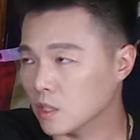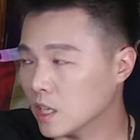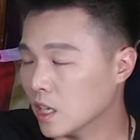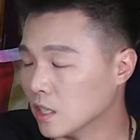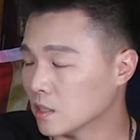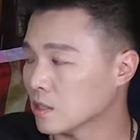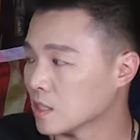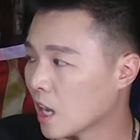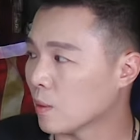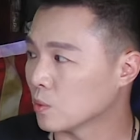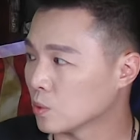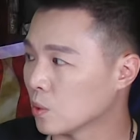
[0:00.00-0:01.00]
应该也是
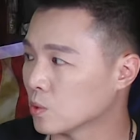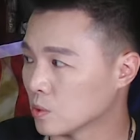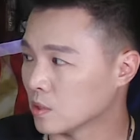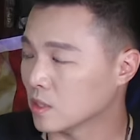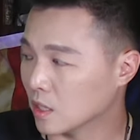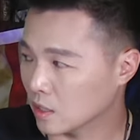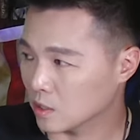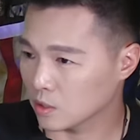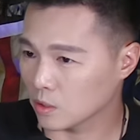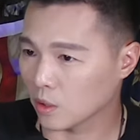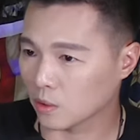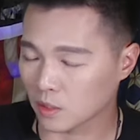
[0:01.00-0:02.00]
差不多，就是那个
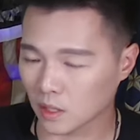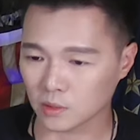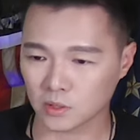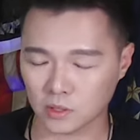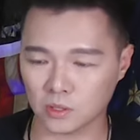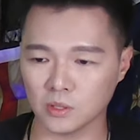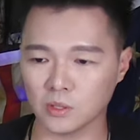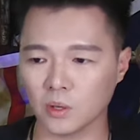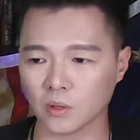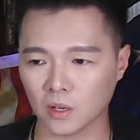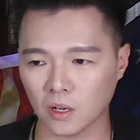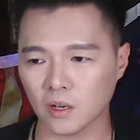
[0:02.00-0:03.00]
时候，然后使
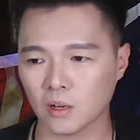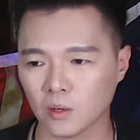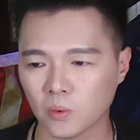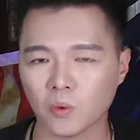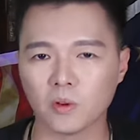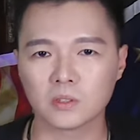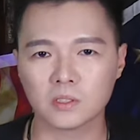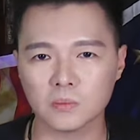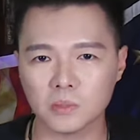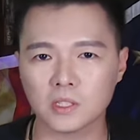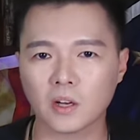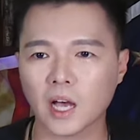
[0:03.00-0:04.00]
用啊，我
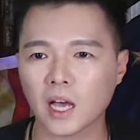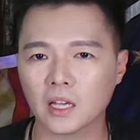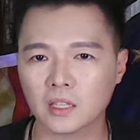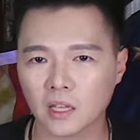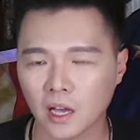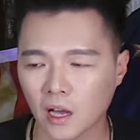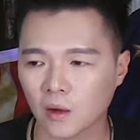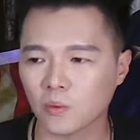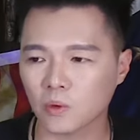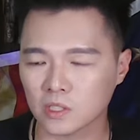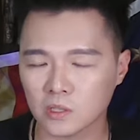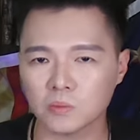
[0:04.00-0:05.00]
是比较爱的啊，
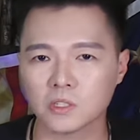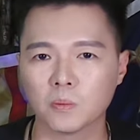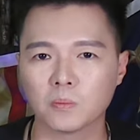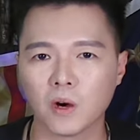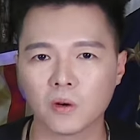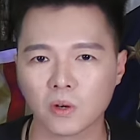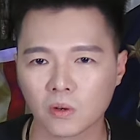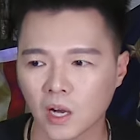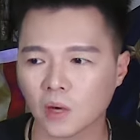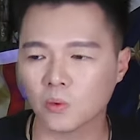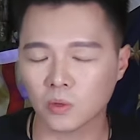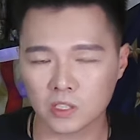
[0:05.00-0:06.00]
我是比较包
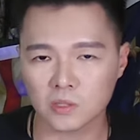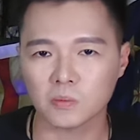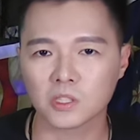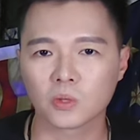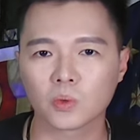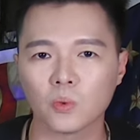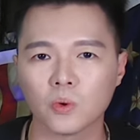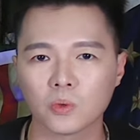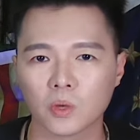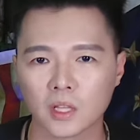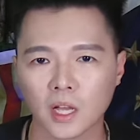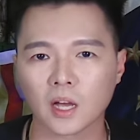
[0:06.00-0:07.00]
容啊，我是比较
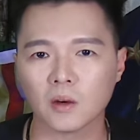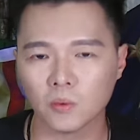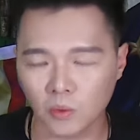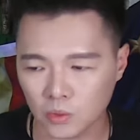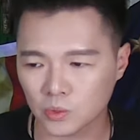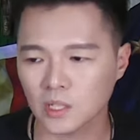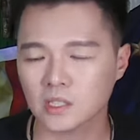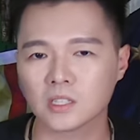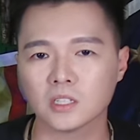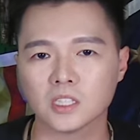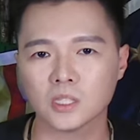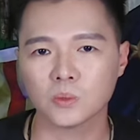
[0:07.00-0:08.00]
多元啊。我虽然
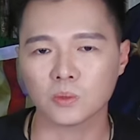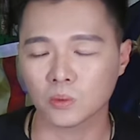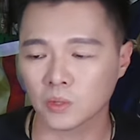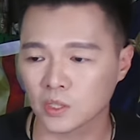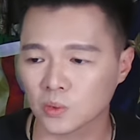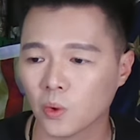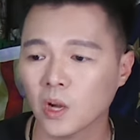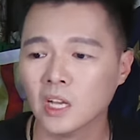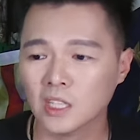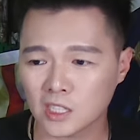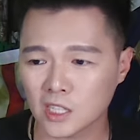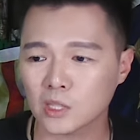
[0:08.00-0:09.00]
是个基督徒，但是我
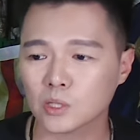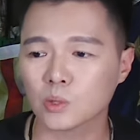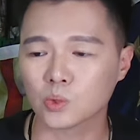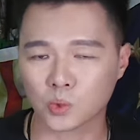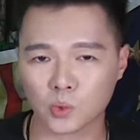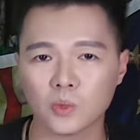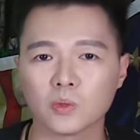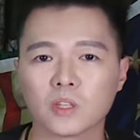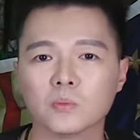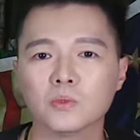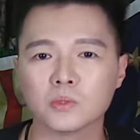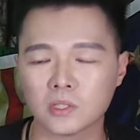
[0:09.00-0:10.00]
接受所有
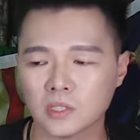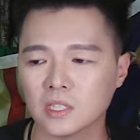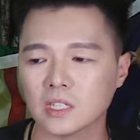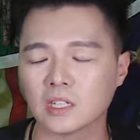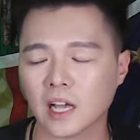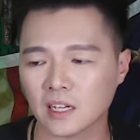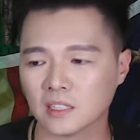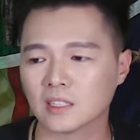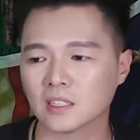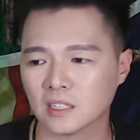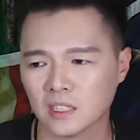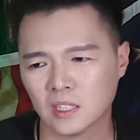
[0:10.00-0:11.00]
的穆斯林来
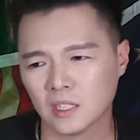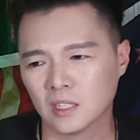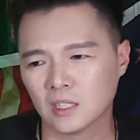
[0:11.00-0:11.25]
了人。